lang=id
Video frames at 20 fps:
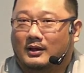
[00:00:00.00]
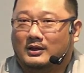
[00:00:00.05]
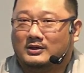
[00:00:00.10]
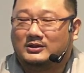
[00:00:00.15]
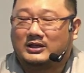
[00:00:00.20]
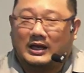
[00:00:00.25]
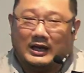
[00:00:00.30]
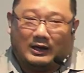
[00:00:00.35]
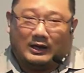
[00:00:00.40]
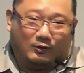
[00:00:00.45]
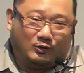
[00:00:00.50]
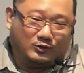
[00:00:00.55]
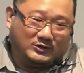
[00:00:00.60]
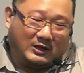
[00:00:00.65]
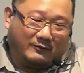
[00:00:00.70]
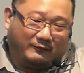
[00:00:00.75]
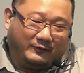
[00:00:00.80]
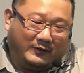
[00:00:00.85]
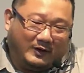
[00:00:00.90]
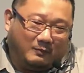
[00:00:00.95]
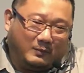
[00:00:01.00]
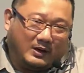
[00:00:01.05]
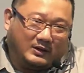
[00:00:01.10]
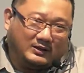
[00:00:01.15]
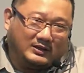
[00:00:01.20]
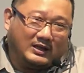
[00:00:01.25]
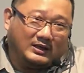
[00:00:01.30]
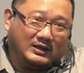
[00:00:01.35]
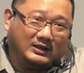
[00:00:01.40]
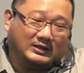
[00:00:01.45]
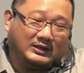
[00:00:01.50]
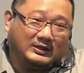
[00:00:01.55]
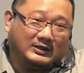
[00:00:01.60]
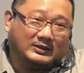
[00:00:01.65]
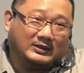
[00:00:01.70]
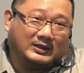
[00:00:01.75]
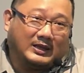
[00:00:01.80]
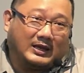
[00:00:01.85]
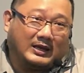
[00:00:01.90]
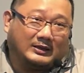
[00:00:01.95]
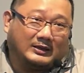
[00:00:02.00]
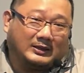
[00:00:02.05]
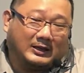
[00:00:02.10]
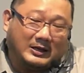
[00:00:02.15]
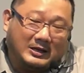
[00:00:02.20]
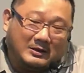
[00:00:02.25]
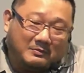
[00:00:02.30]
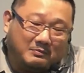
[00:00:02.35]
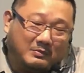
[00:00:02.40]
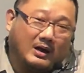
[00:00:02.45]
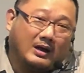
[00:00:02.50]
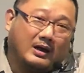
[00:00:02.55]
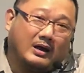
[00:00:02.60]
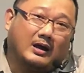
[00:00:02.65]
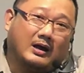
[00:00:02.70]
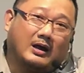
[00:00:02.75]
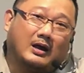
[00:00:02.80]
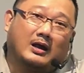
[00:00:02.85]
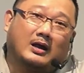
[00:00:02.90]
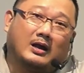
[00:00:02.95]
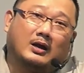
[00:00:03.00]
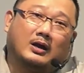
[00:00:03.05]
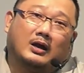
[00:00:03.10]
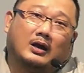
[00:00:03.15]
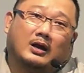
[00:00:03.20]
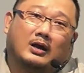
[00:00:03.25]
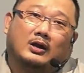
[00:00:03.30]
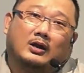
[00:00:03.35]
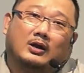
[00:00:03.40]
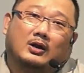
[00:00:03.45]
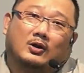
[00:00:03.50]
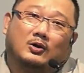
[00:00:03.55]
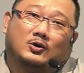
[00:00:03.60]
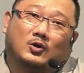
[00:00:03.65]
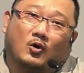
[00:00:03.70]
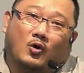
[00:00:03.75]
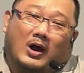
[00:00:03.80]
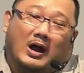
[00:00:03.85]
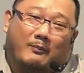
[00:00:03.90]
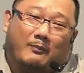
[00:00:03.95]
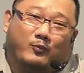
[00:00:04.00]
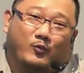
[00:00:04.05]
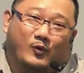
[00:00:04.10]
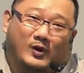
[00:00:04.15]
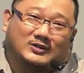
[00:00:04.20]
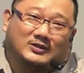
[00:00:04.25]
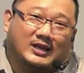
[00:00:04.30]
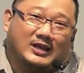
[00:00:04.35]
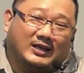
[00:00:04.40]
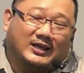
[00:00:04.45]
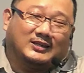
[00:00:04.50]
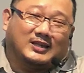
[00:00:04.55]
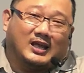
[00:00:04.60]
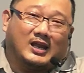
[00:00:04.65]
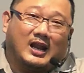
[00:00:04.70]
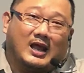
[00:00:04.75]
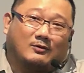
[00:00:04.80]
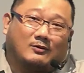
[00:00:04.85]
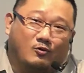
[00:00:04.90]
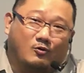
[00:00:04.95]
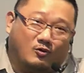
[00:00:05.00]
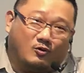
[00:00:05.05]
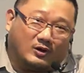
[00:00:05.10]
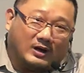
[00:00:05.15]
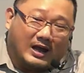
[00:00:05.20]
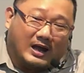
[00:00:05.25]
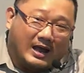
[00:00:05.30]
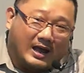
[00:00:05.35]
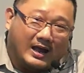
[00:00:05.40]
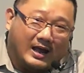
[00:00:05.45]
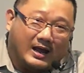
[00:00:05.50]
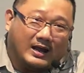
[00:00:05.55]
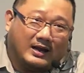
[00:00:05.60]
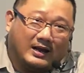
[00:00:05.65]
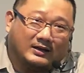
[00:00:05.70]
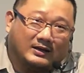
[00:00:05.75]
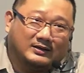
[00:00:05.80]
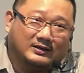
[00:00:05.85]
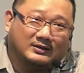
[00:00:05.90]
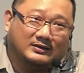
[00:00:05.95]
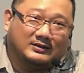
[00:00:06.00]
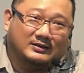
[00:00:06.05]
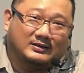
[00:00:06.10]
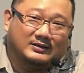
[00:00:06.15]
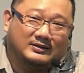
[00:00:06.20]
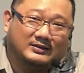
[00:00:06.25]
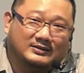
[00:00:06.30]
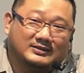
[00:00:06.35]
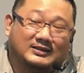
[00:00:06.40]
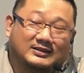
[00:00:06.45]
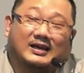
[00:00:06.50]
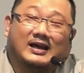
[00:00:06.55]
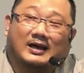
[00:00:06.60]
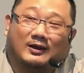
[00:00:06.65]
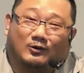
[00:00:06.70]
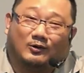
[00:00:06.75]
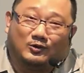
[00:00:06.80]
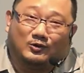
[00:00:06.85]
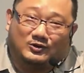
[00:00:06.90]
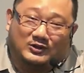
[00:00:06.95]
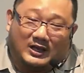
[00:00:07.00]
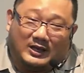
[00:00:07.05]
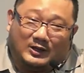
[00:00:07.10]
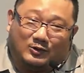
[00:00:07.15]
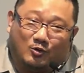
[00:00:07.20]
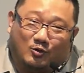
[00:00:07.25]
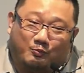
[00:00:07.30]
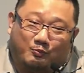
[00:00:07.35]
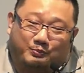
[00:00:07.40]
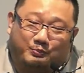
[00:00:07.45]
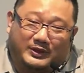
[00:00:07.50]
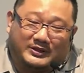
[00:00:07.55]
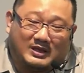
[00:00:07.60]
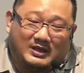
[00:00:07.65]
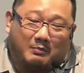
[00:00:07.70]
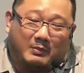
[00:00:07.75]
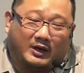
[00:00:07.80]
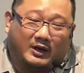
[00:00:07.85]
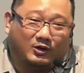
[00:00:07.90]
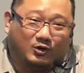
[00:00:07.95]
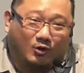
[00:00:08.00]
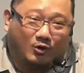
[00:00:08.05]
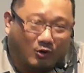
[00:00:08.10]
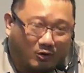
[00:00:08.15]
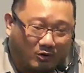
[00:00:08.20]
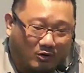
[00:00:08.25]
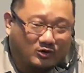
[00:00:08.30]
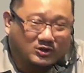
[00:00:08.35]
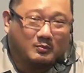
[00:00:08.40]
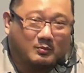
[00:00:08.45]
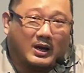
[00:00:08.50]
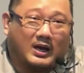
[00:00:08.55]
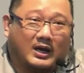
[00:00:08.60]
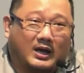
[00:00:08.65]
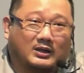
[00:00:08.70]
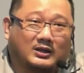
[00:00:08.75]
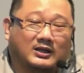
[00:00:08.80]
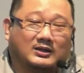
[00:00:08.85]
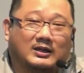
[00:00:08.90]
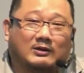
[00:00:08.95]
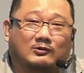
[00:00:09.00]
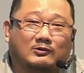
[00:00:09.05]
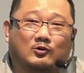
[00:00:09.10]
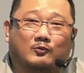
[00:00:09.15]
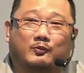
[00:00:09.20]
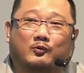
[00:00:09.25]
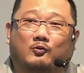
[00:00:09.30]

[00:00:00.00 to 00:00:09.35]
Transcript: Seharusnya firman yang kita terima, doa puasa yang kita lakukan, seharusnya itu bisa mendorong semangat kita untuk